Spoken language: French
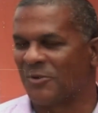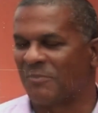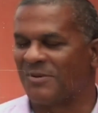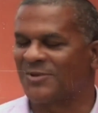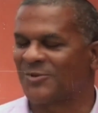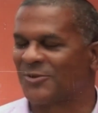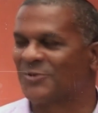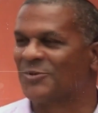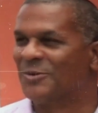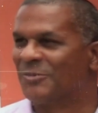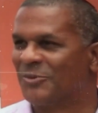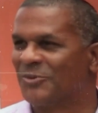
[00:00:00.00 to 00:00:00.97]
Je pense que
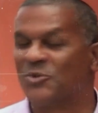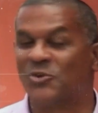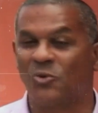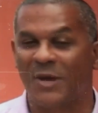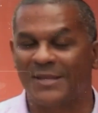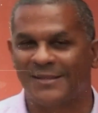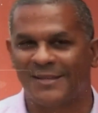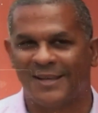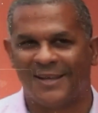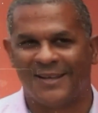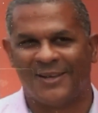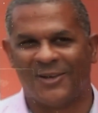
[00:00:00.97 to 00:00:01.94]
tout le monde
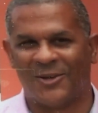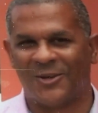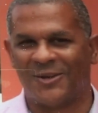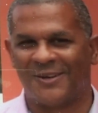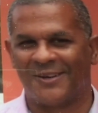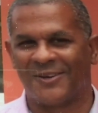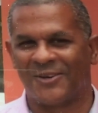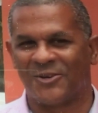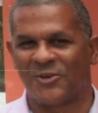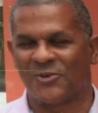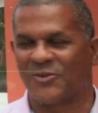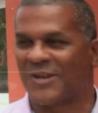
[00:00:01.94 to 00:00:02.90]
souhaite
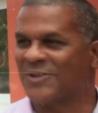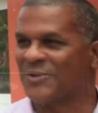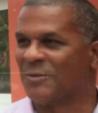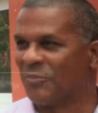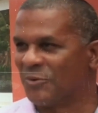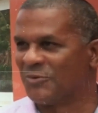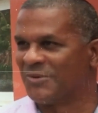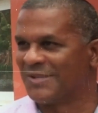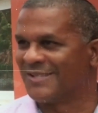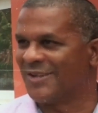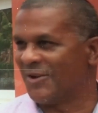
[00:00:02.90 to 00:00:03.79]
que cela se produise